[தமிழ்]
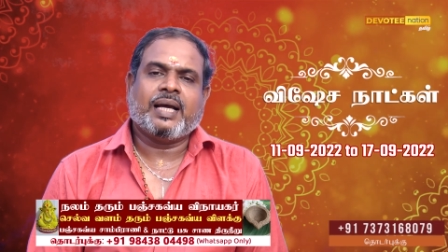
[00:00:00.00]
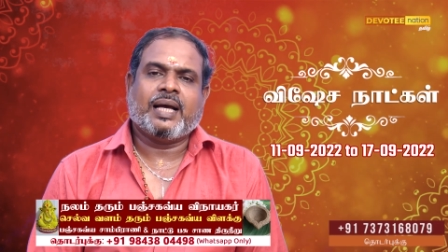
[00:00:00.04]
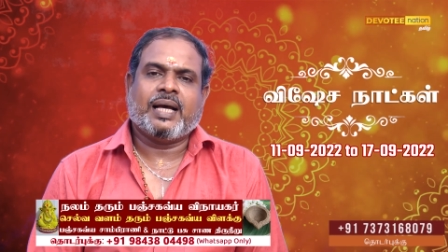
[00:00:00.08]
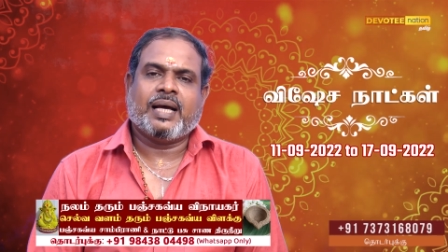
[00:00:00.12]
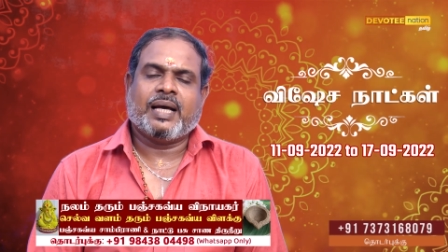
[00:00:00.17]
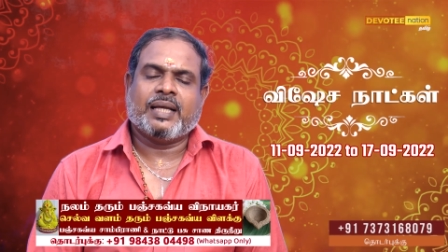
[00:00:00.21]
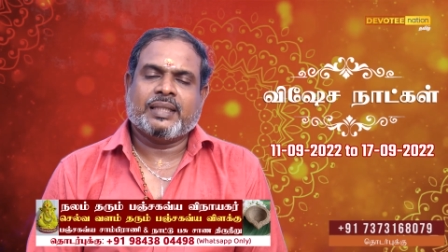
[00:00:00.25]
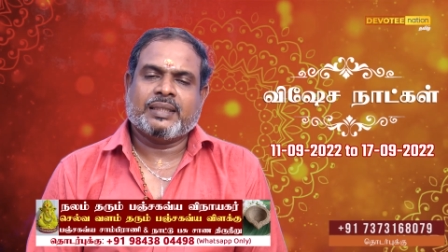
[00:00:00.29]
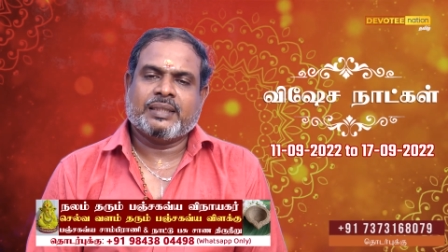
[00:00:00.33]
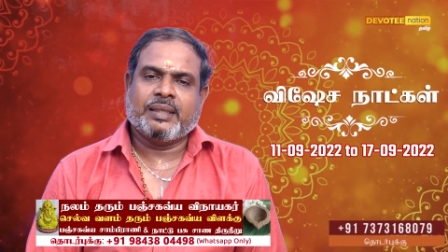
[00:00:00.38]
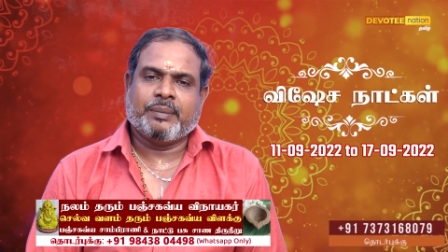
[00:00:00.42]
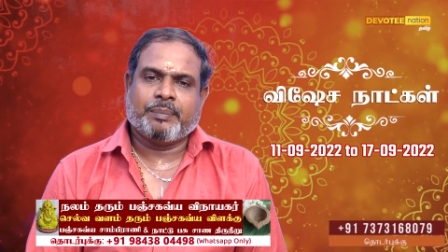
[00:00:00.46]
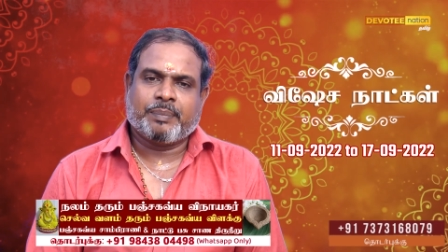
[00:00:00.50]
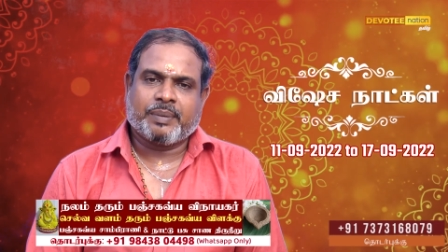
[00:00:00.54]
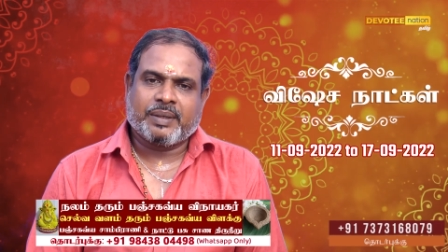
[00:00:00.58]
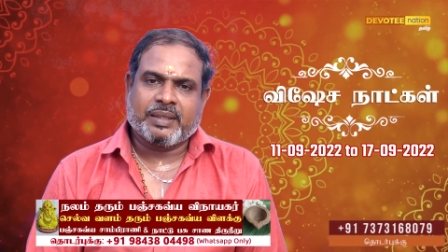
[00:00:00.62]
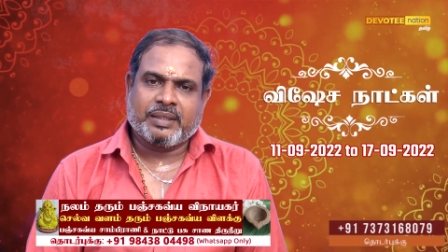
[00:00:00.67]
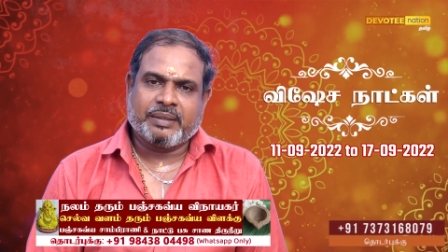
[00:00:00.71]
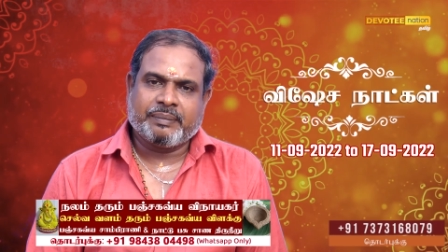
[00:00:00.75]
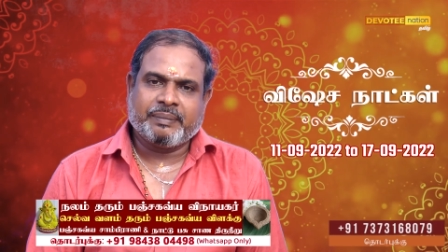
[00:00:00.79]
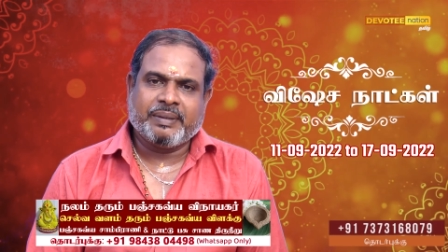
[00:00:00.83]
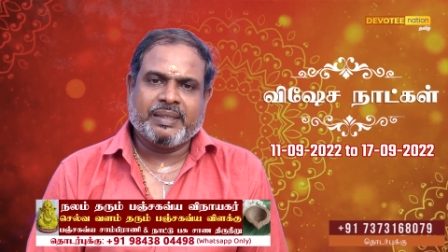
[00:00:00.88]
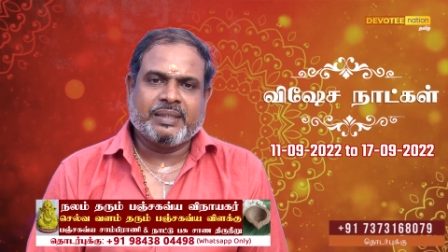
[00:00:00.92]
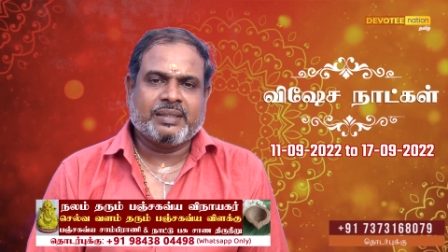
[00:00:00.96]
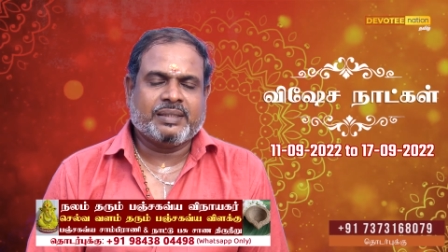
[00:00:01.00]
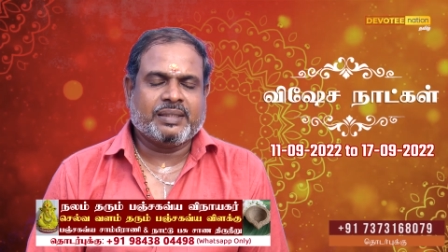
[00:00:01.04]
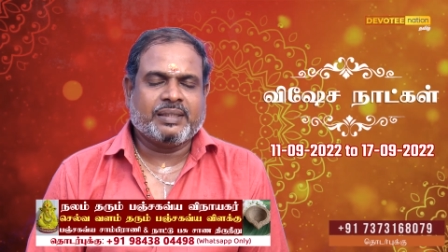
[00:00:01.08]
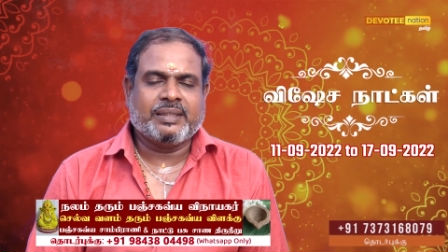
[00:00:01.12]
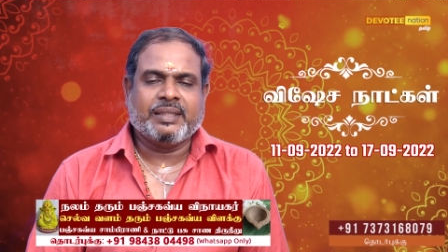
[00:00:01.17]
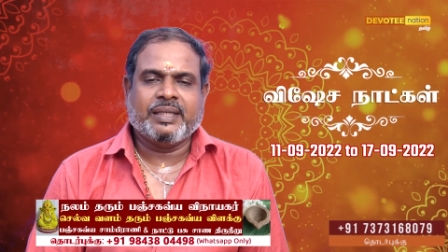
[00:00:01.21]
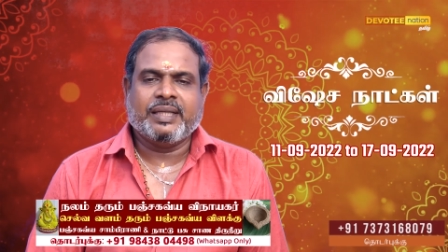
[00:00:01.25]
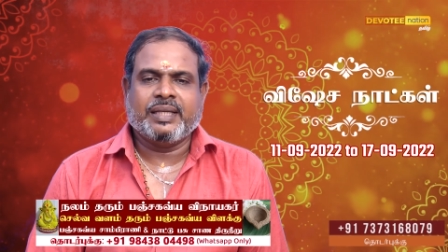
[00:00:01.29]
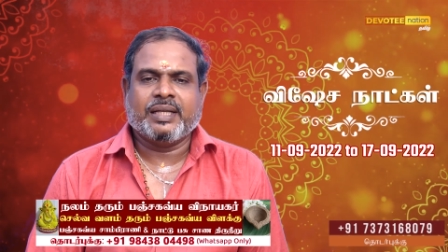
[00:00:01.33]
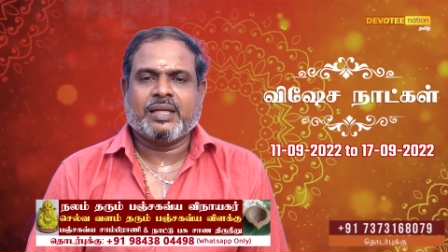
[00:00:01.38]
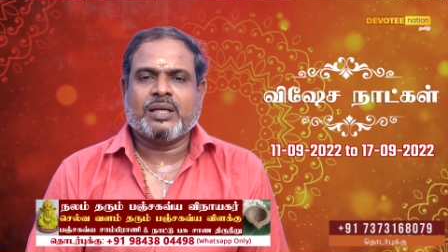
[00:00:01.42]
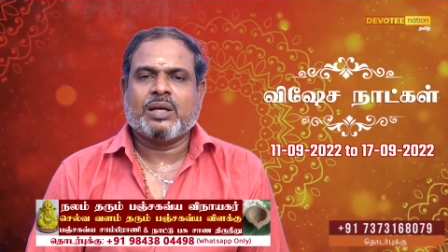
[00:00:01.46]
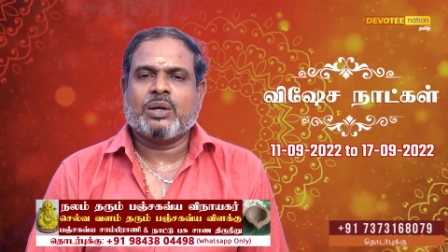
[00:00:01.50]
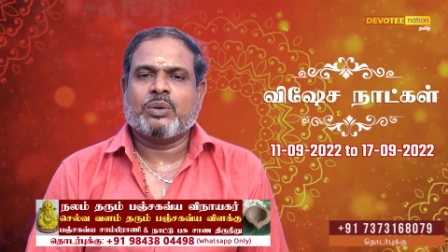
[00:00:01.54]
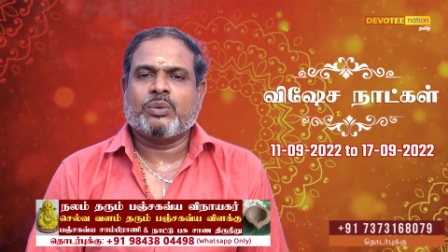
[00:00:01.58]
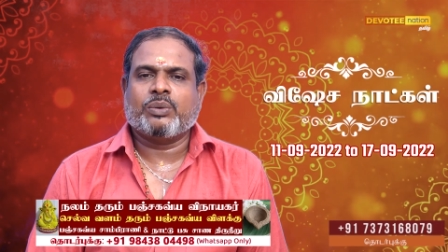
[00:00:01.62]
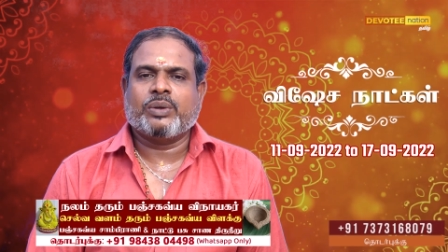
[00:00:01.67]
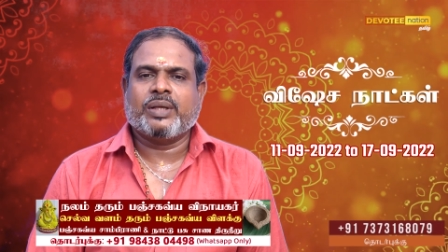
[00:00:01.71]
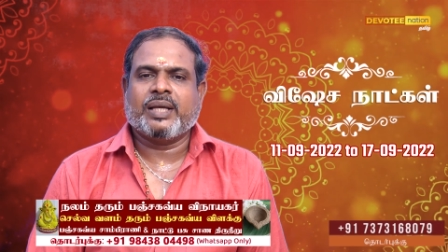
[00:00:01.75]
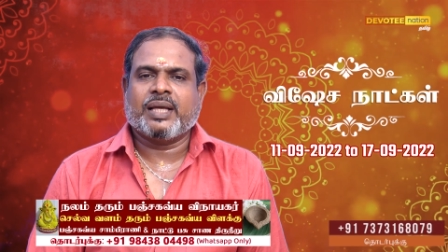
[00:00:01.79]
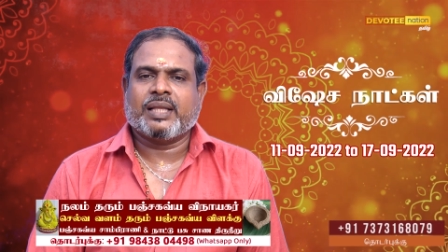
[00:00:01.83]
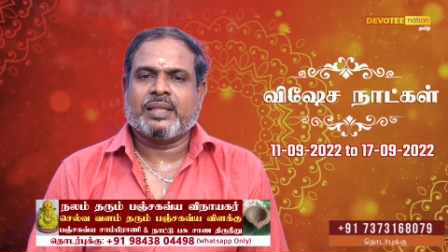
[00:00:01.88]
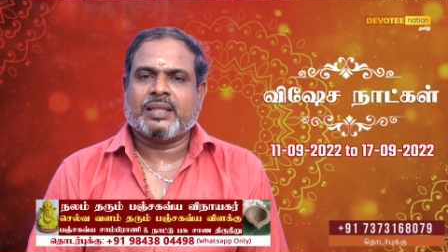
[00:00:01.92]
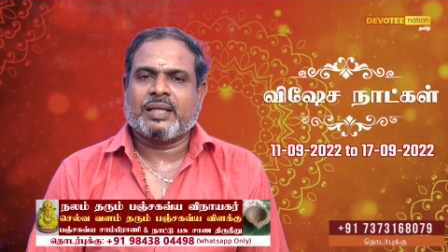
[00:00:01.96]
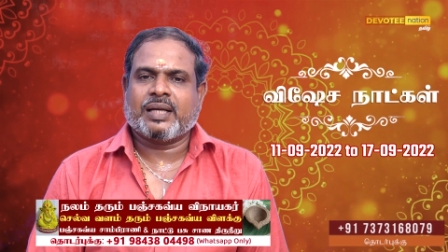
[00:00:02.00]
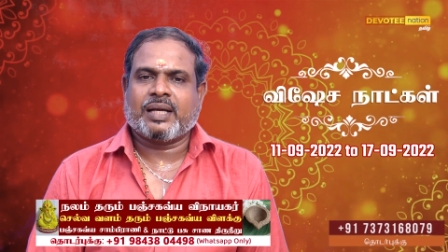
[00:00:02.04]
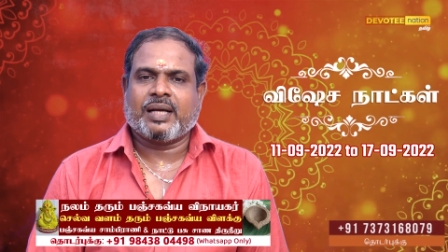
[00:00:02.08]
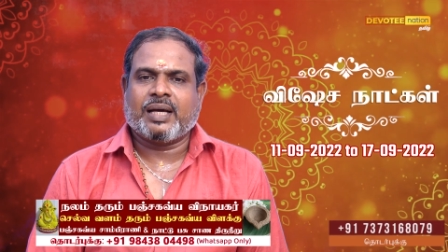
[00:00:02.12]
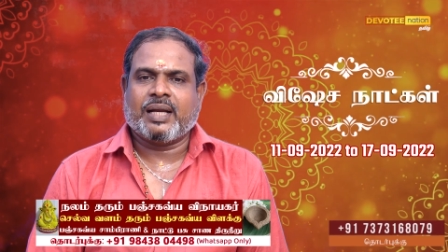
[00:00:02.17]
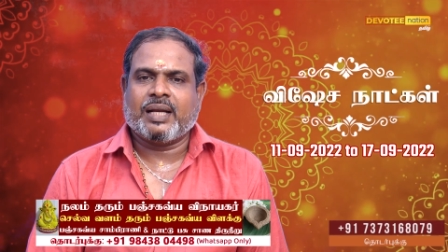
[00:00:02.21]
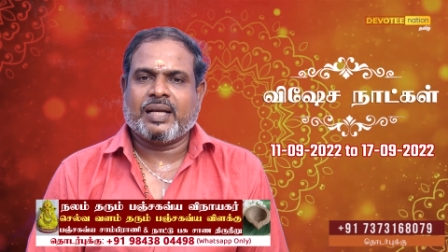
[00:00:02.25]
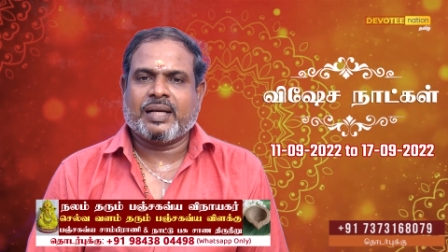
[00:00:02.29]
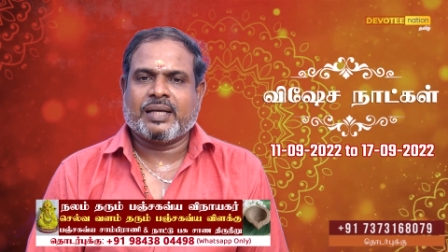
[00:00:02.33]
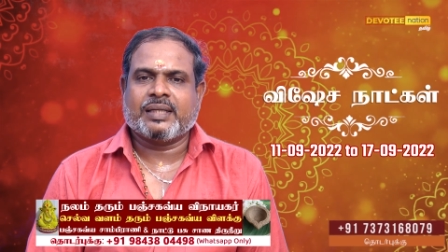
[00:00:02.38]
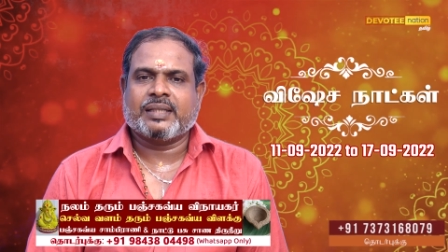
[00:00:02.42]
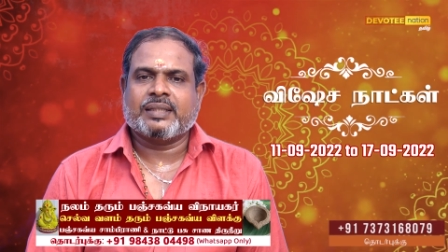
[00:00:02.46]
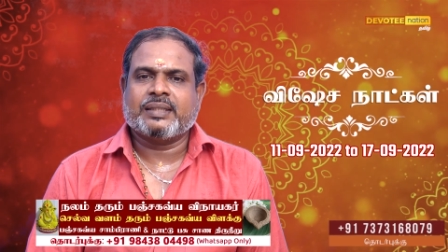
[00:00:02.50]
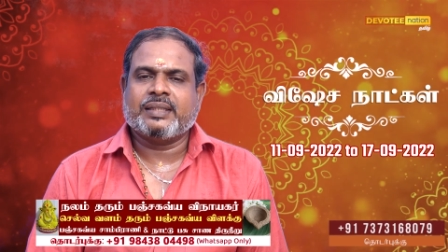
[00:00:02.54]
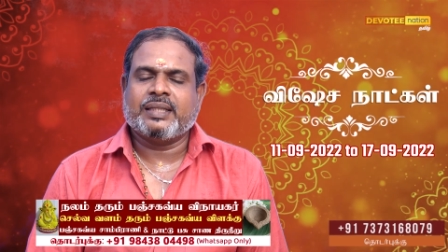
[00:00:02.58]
ஆக அந்த பிரதமை திதி இருக்கக்கூடிய அந்த